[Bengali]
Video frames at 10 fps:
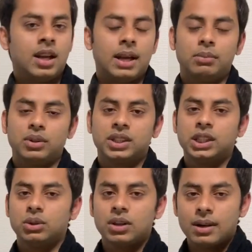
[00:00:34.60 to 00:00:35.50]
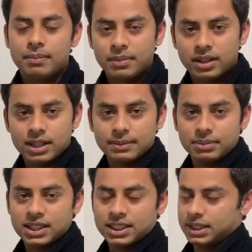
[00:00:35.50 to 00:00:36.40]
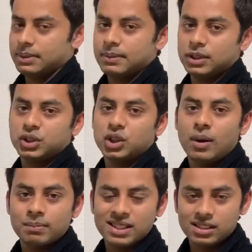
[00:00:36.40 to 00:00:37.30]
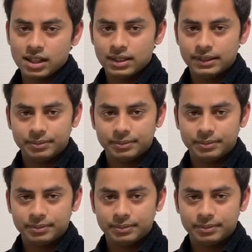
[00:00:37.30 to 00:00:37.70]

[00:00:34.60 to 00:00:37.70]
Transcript: এবং দ্বিতীয় নাম্বারে আপনি আসতে পারবেন জব ভিসায়